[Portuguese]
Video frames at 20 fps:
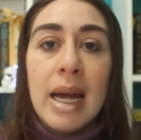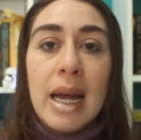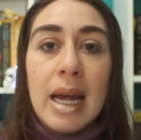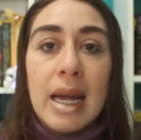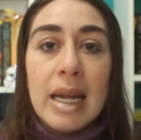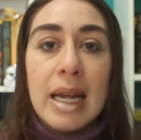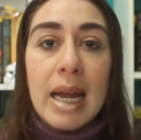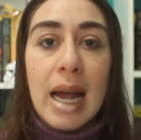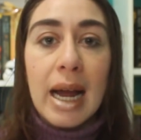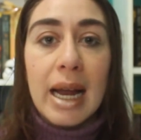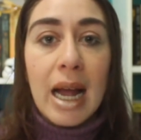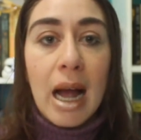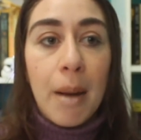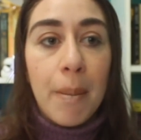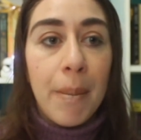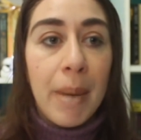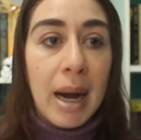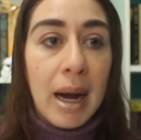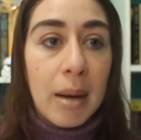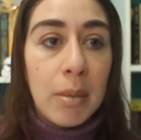e
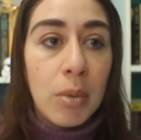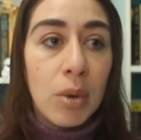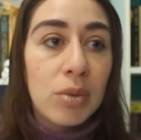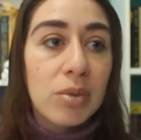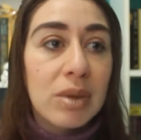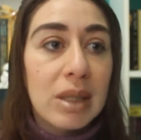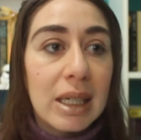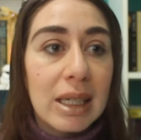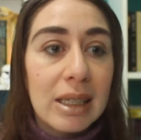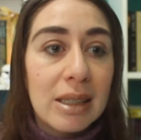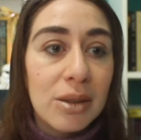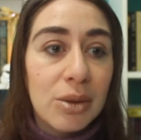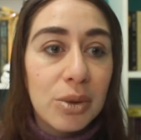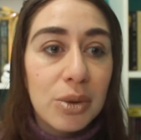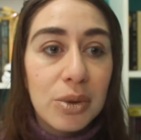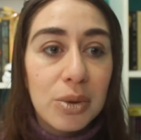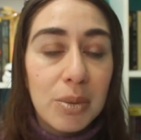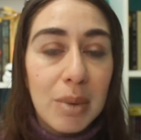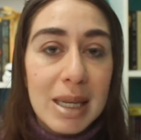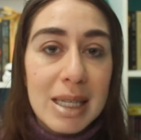acaba
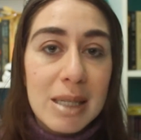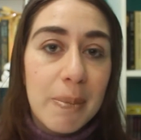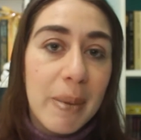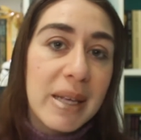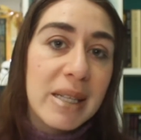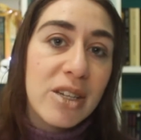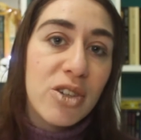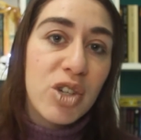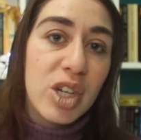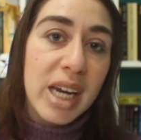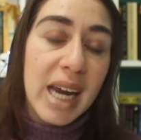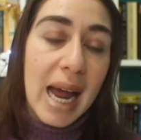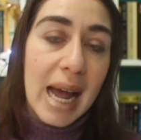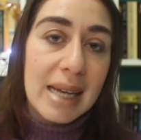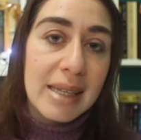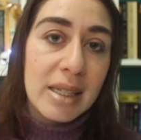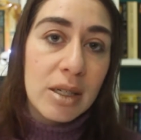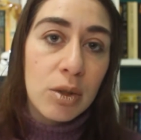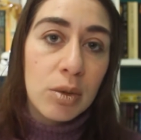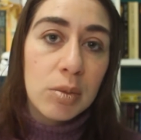montando uma espécie de
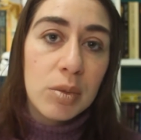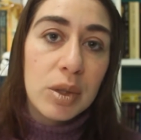casa num